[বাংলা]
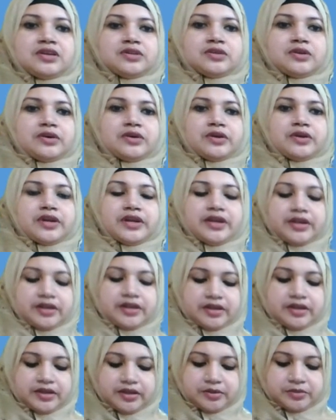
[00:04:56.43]
তো
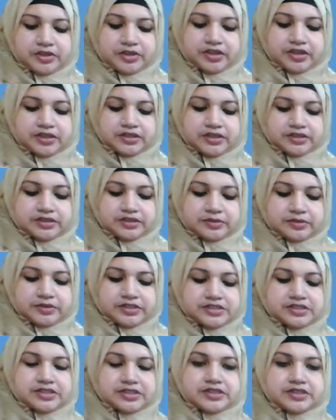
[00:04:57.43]
এখানে আমরা দেখতে
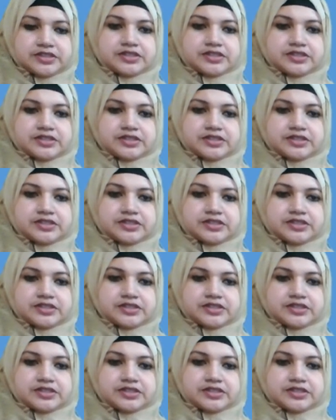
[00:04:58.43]
পাচ্ছি এই